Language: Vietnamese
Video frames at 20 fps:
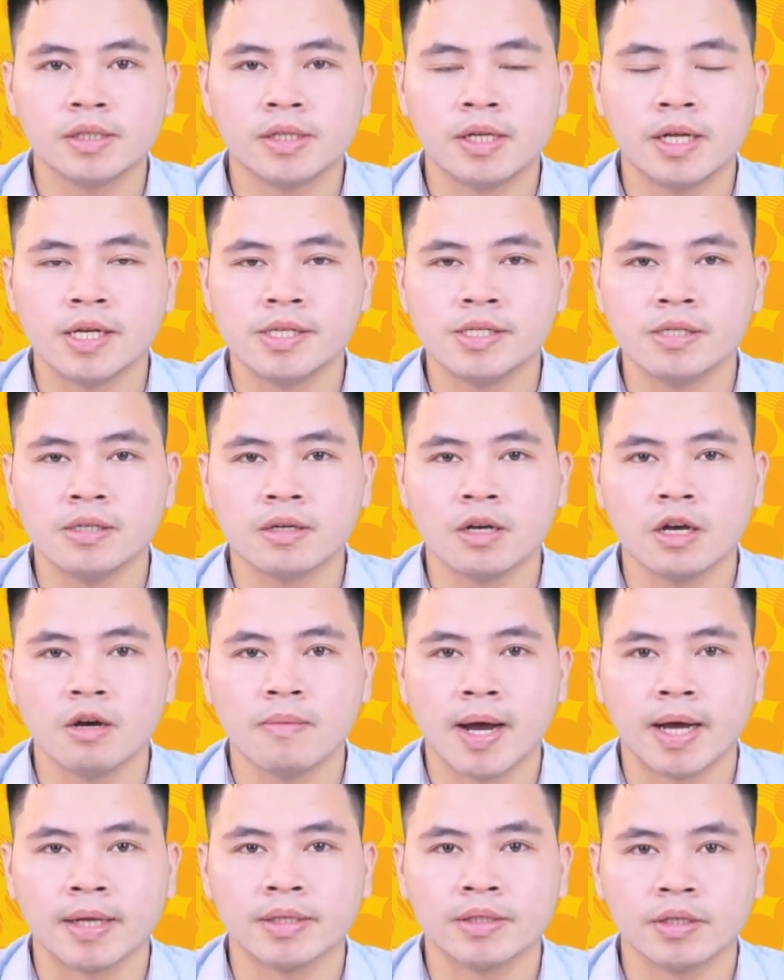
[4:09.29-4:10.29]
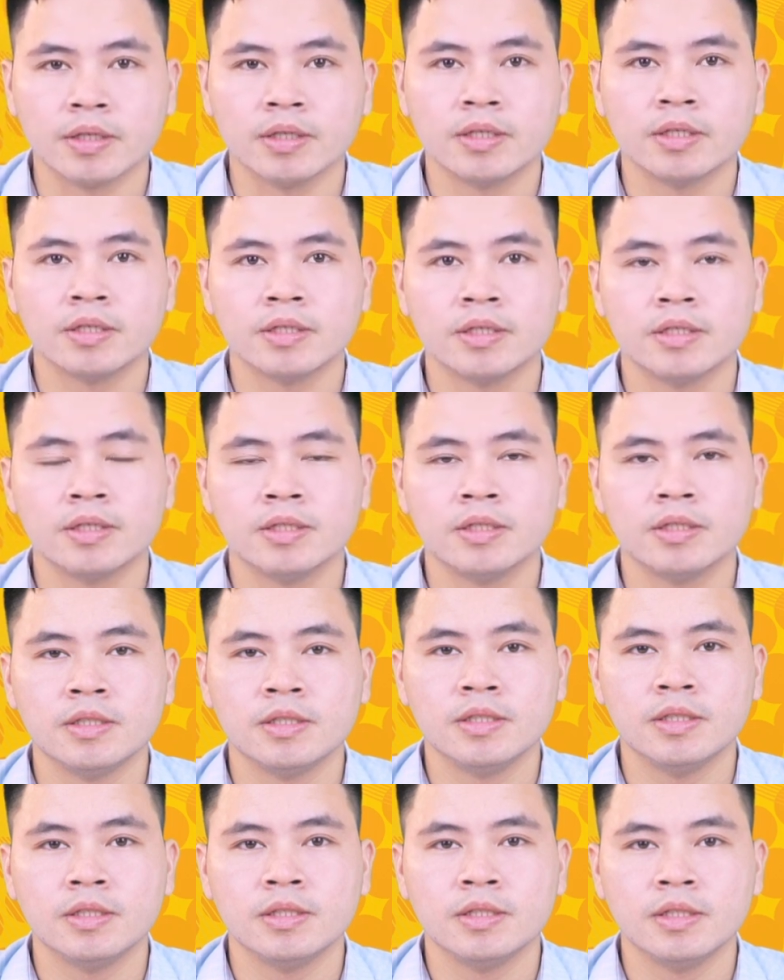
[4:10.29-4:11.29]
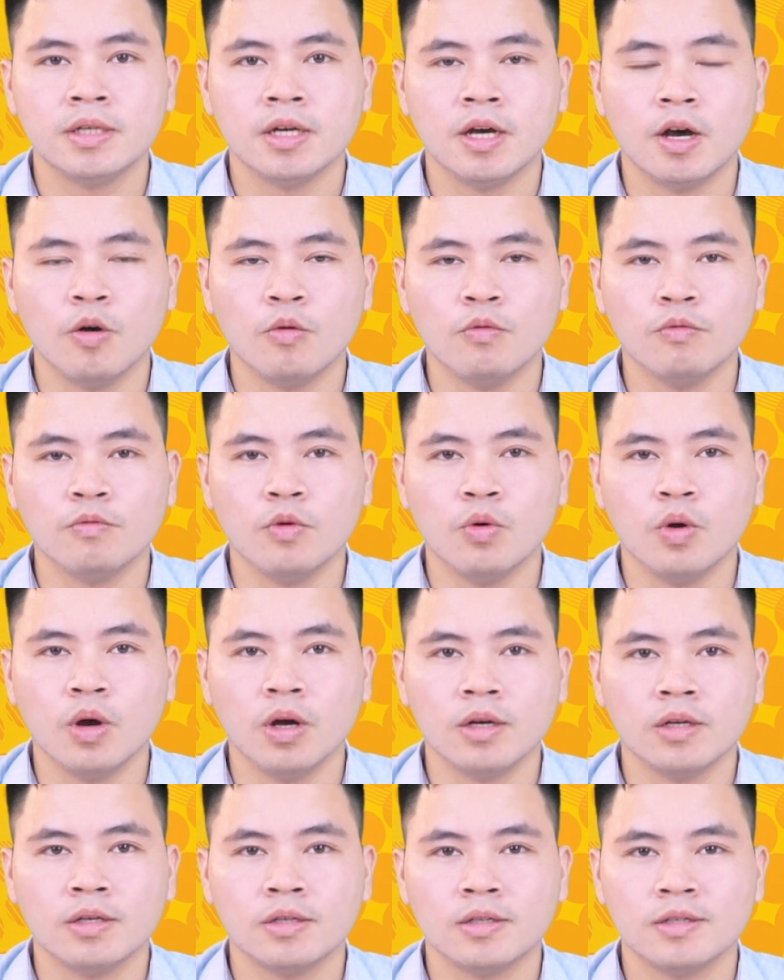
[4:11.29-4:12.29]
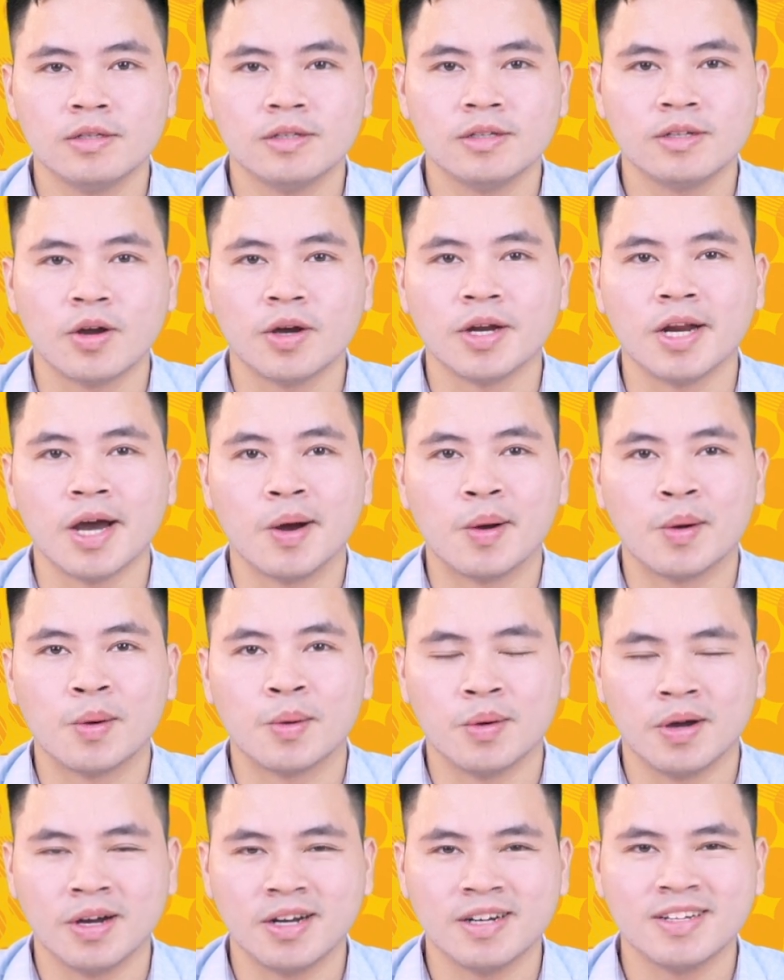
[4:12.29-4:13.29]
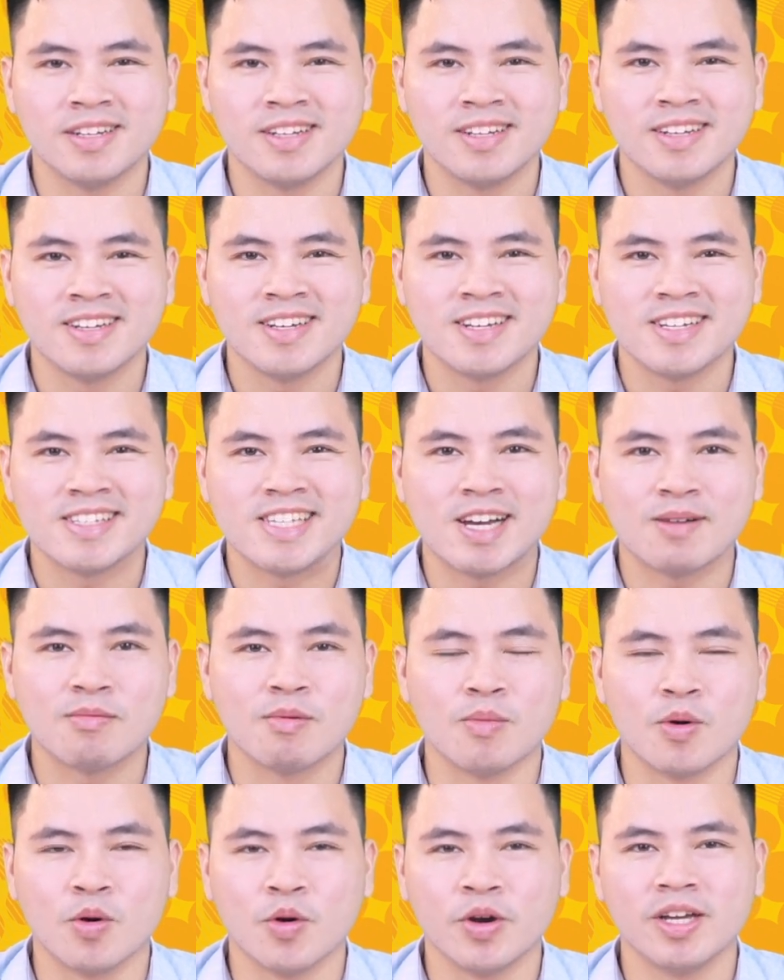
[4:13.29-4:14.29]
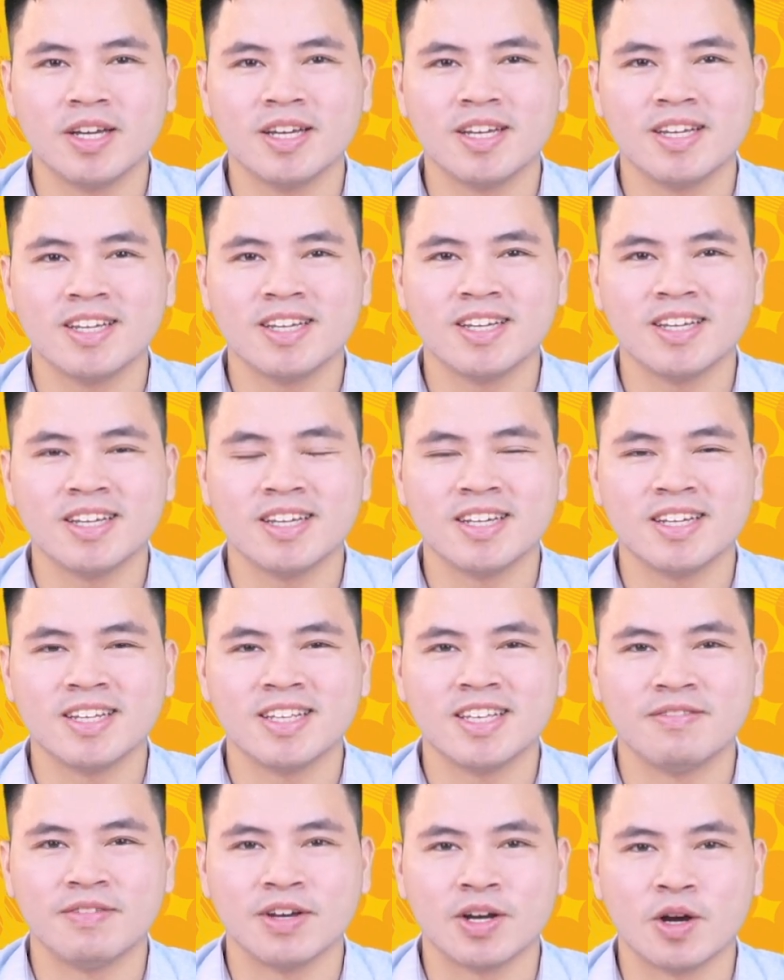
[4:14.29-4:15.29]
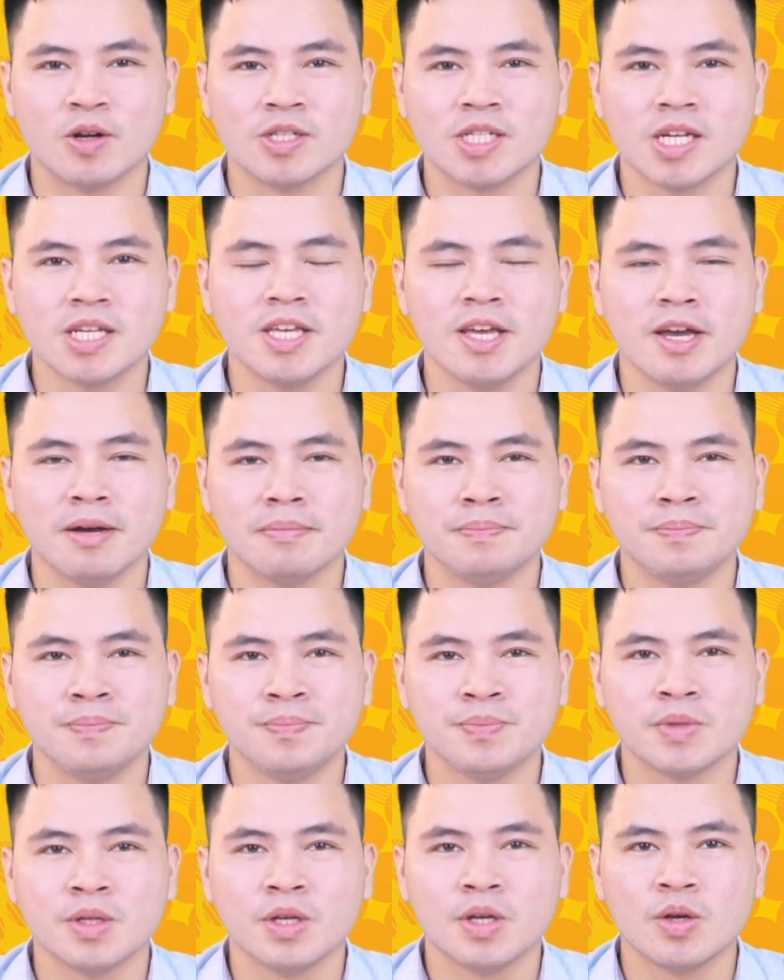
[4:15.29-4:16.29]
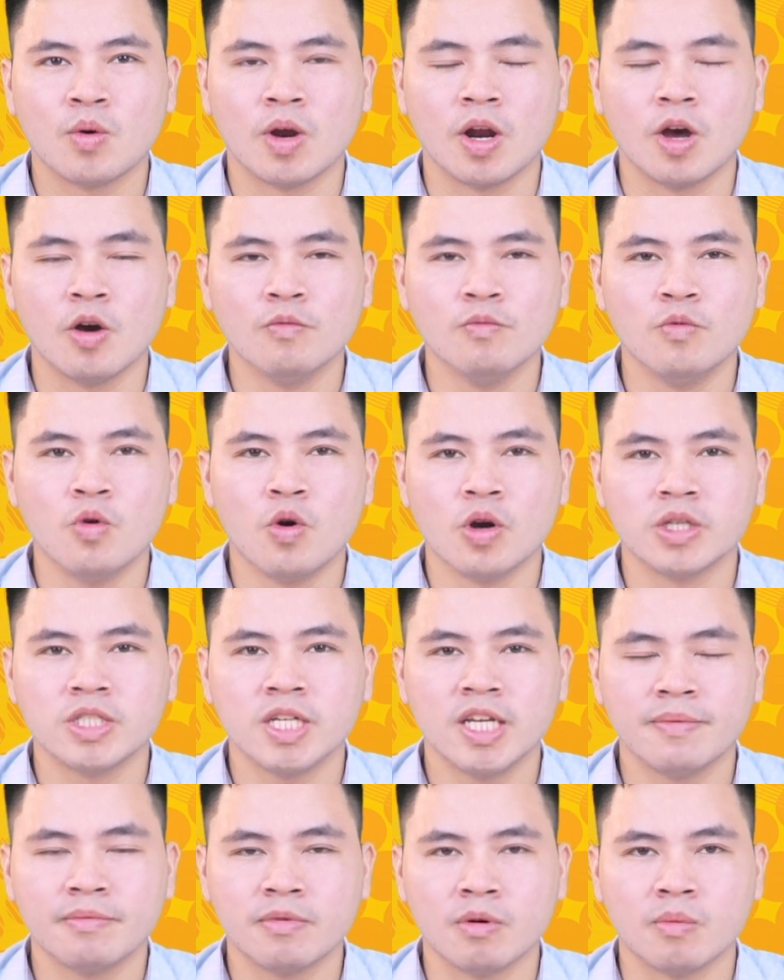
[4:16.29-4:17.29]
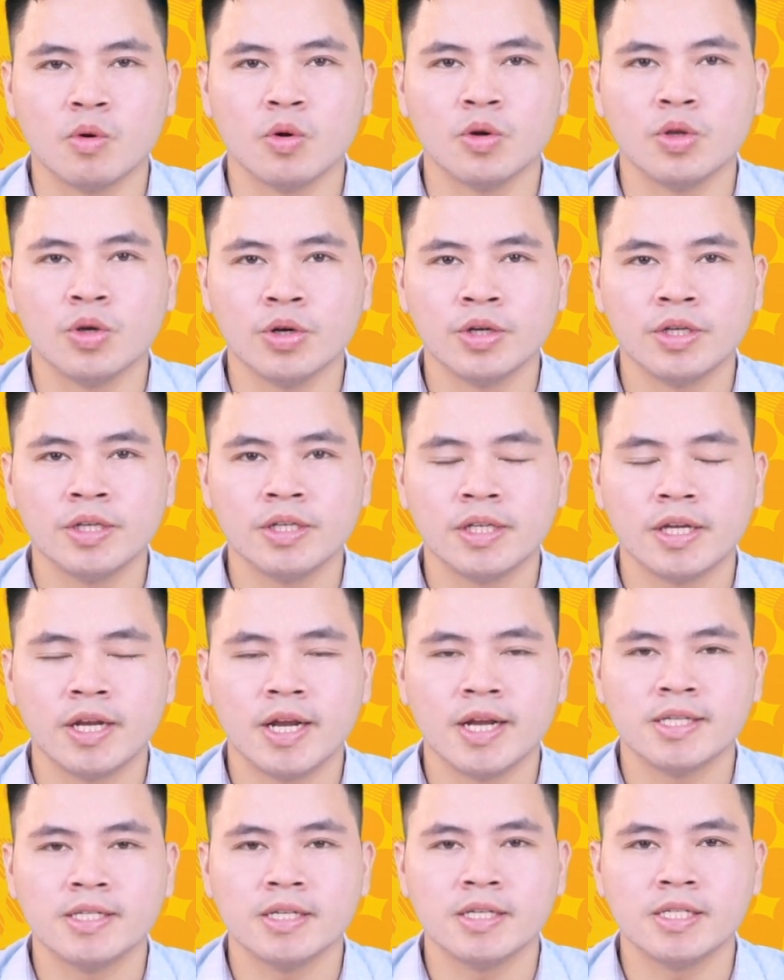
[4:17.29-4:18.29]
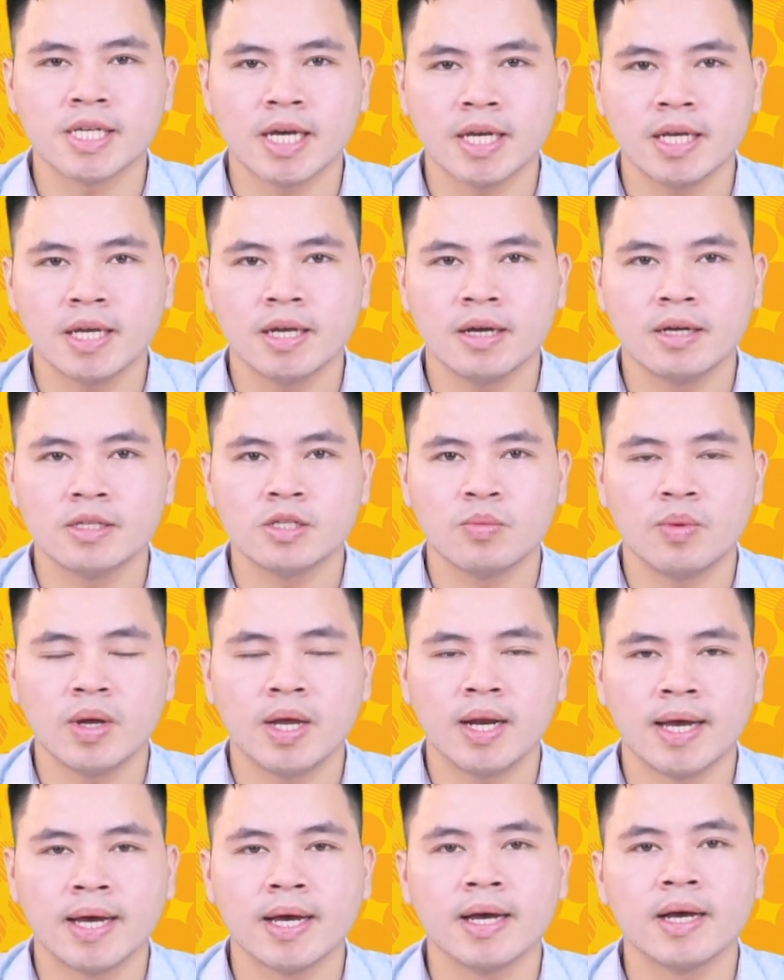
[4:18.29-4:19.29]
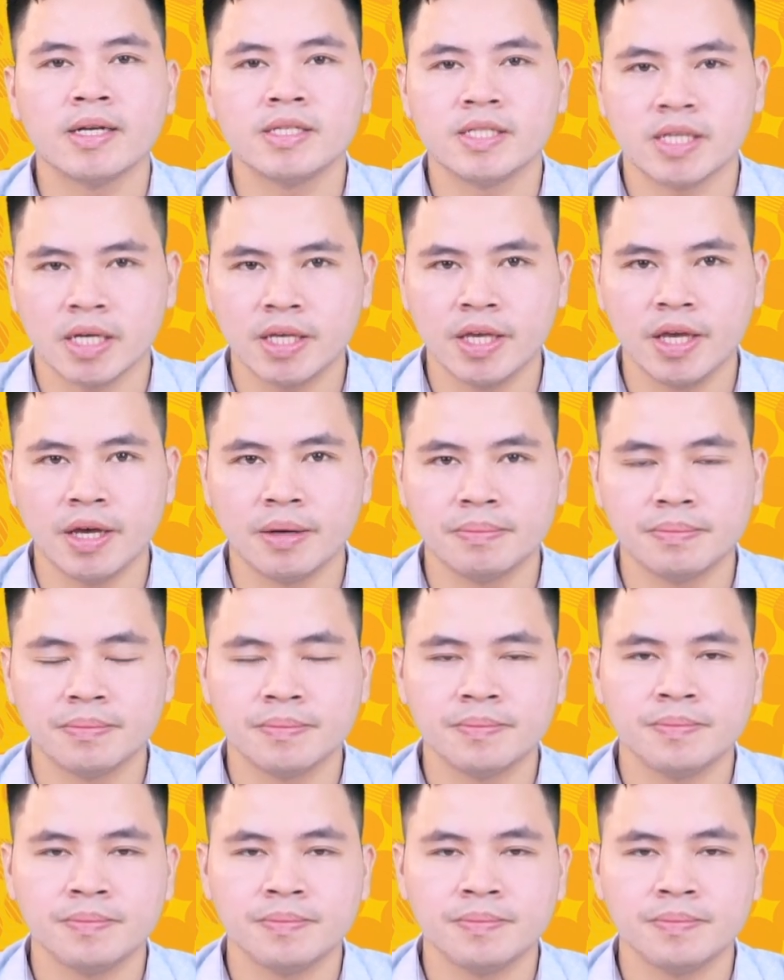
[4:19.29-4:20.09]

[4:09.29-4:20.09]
thì đây là chữ cơ bản rồi ông vua lòi đầu đúng không ra một bối thì phải có trách nhiệm hoặc là ông vua có trách nhiệm bảo bối thôi thì đây là chữ trách ở trong nghĩa là trách nhiệm